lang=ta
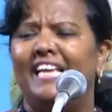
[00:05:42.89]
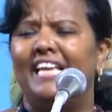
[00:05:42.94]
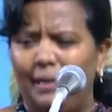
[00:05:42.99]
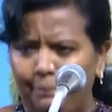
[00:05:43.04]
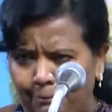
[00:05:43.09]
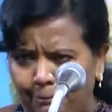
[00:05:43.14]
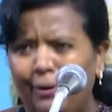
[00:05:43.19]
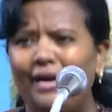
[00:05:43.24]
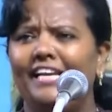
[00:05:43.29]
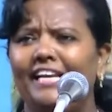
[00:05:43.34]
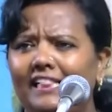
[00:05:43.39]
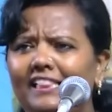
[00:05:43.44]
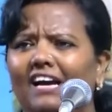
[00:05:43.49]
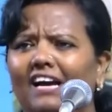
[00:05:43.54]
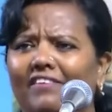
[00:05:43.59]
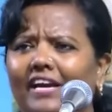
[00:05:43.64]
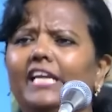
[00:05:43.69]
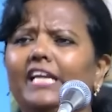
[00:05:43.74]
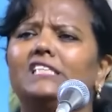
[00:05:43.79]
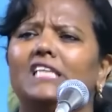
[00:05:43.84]
இப்போ இந்த
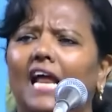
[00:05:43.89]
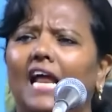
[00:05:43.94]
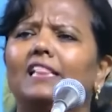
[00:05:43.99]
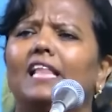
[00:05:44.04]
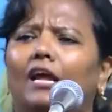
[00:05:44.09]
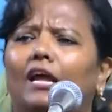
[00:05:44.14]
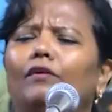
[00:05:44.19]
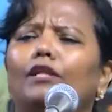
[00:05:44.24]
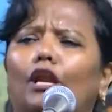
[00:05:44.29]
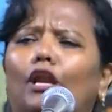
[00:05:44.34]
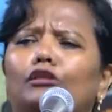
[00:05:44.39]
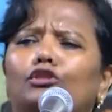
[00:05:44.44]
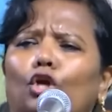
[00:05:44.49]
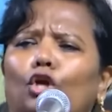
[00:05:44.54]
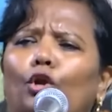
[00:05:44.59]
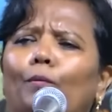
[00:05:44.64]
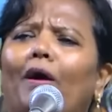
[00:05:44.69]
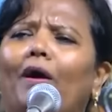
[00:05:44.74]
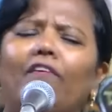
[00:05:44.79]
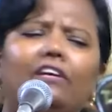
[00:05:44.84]
வயசில் அந்த அறுபது
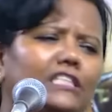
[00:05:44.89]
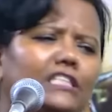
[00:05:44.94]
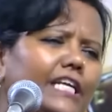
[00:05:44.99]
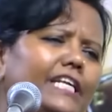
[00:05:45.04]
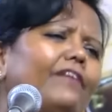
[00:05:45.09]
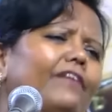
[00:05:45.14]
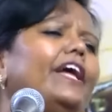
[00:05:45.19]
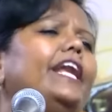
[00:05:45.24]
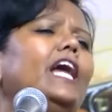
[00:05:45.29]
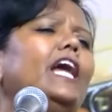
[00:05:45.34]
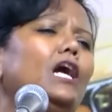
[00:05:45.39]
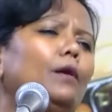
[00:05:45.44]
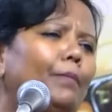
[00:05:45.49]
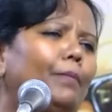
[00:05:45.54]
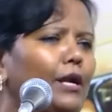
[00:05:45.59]
லட்சம் ரூபாய் வச்சுக்கிட்டு அவன் என்னங்க